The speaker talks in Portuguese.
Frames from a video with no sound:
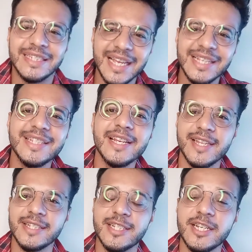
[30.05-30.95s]
ter a
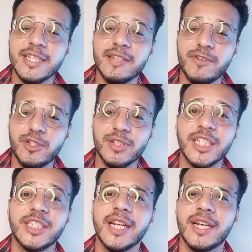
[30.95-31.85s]
certeza de que esse vídeo tá
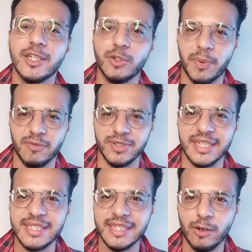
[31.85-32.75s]
chegando para você,
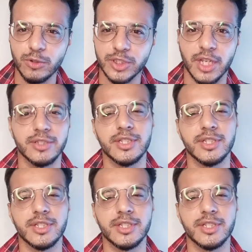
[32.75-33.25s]
que você tá gostando.